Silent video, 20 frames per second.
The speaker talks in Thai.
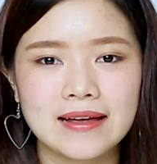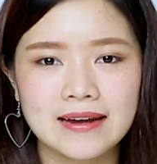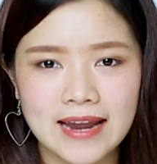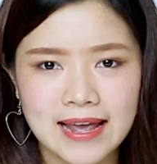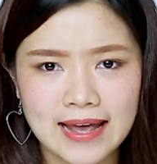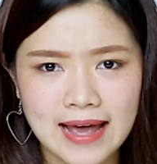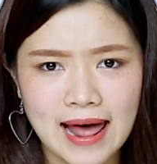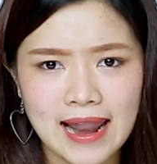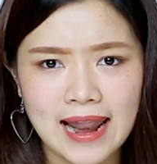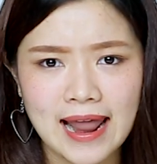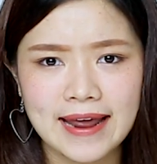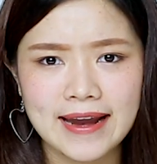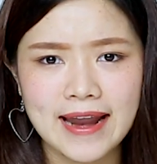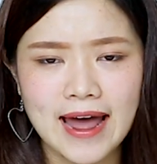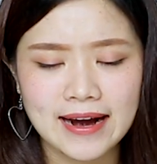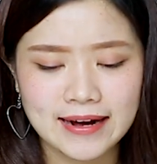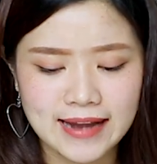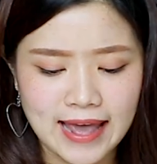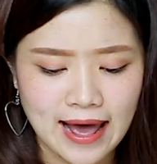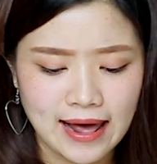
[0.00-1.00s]
ในการไล่
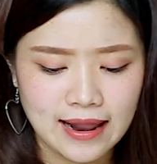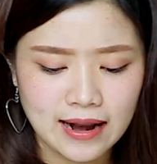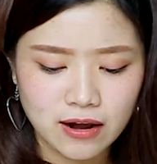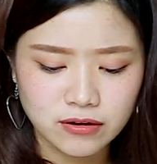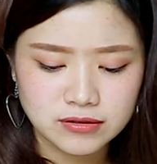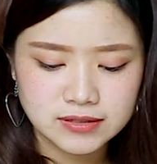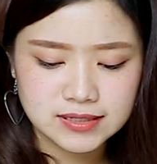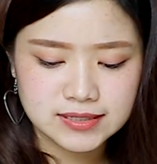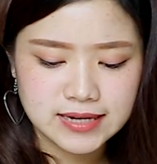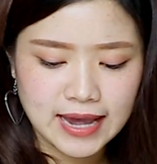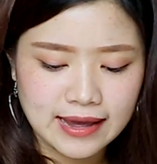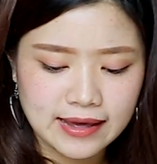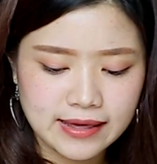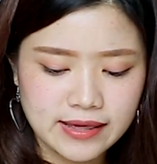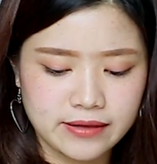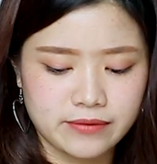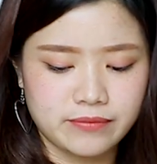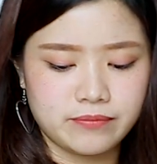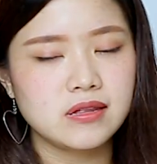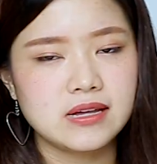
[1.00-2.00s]
ดั้งเนี่ยเราจะใช้
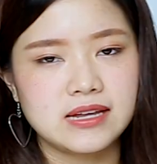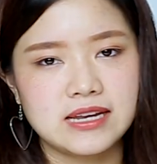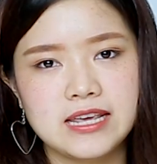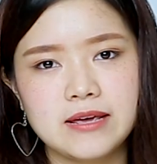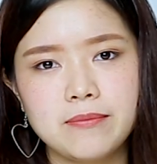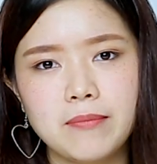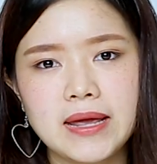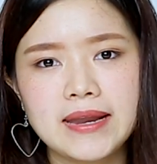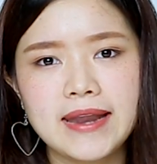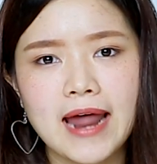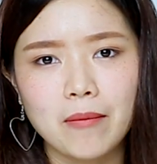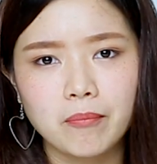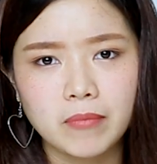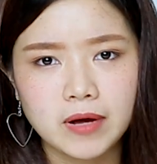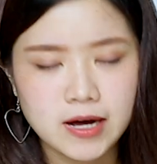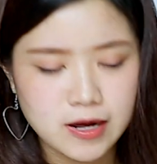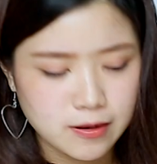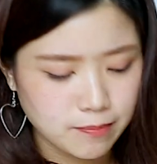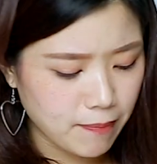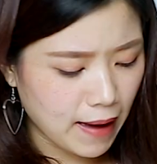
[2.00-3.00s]
สีที่ไม่
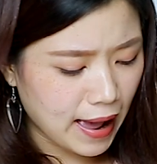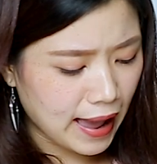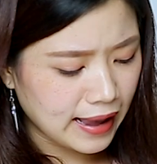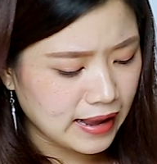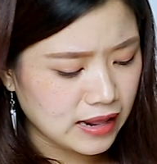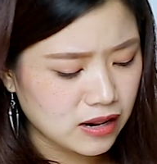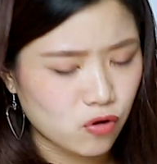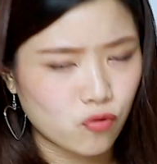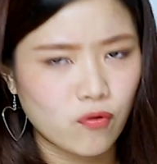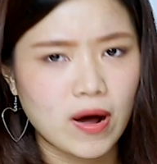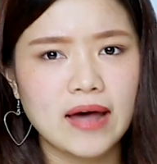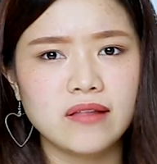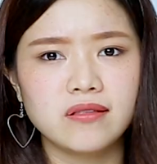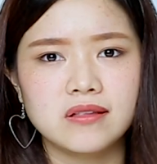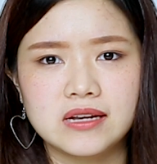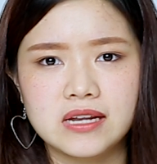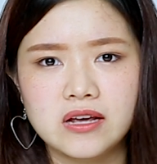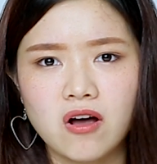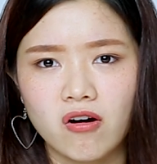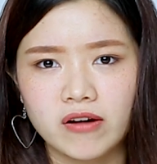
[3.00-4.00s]
ดำเกินไป หรือว่า
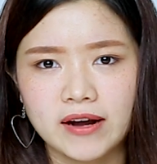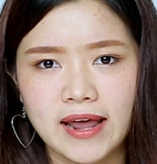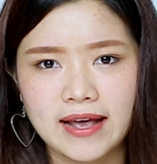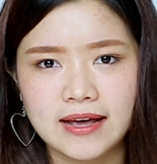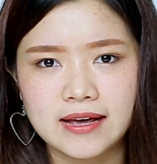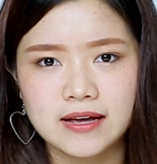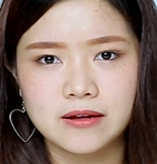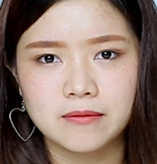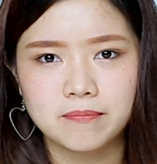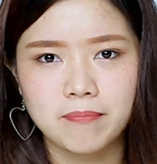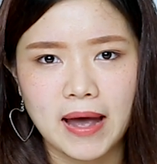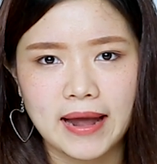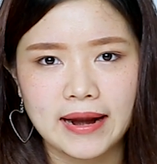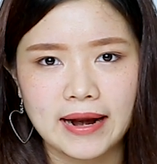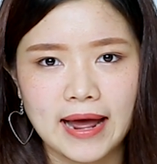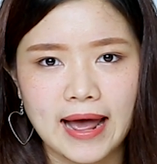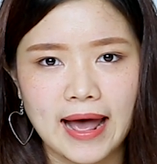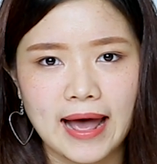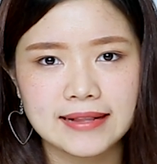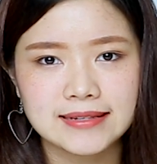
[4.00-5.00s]
สีที่ออกแดงเกินไป
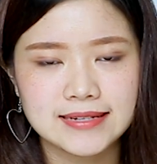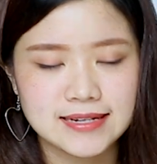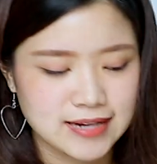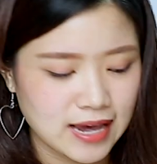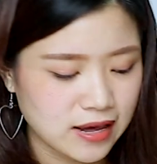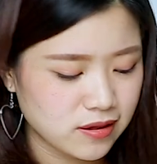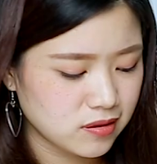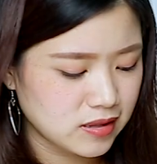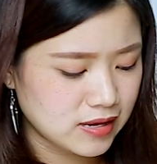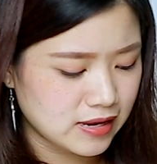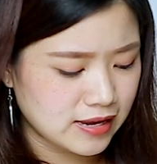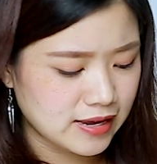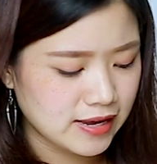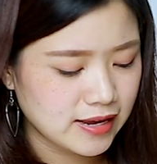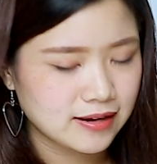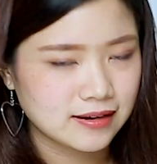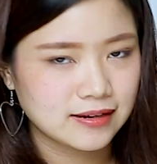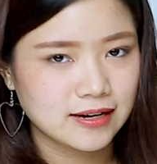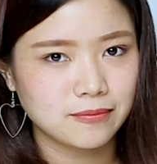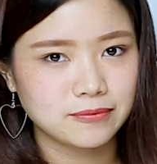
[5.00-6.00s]
นะคะ จะใช้สี
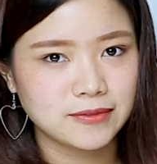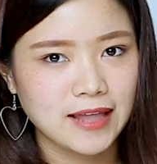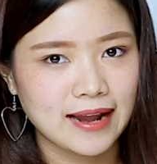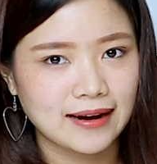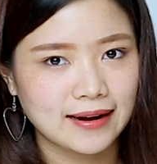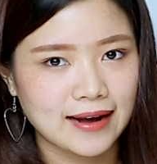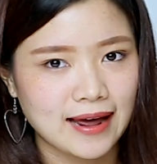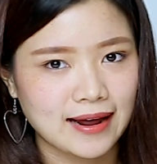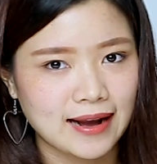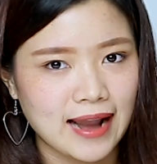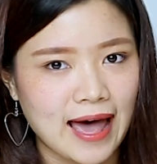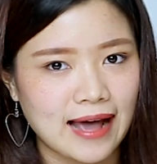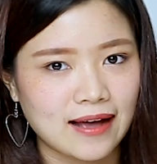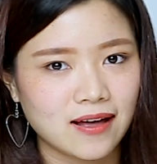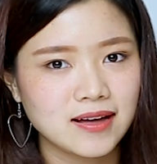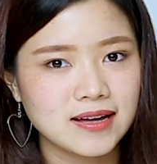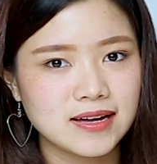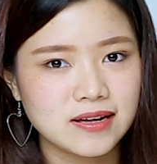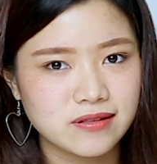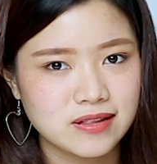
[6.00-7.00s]
น้ำตาลกลา
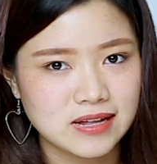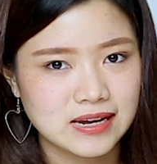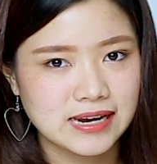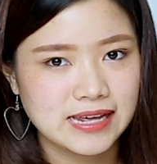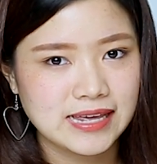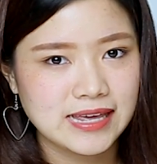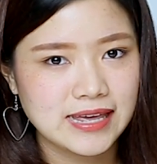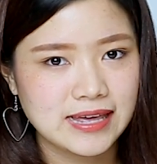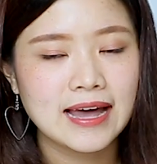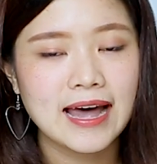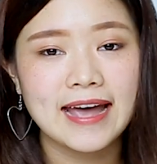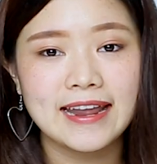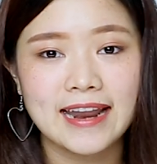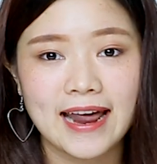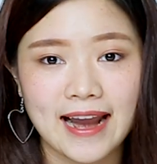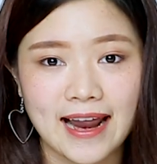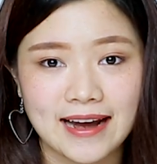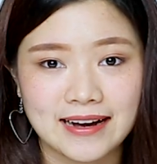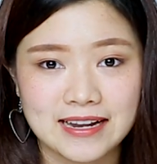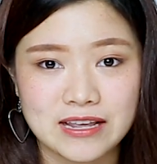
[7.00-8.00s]
งๆก็คือสีนี้ใครถ
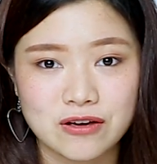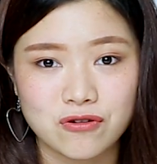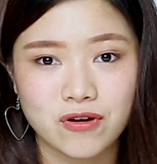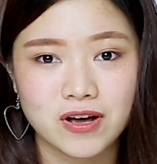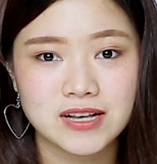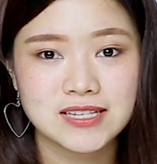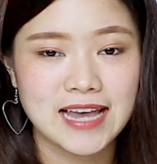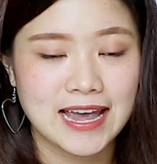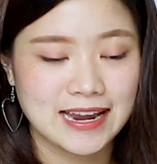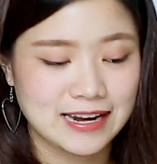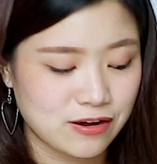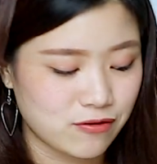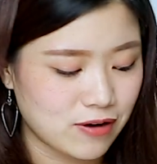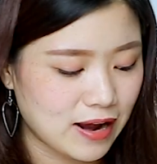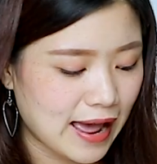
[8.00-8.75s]
นัดนิ้วก็ใช้นิ้ว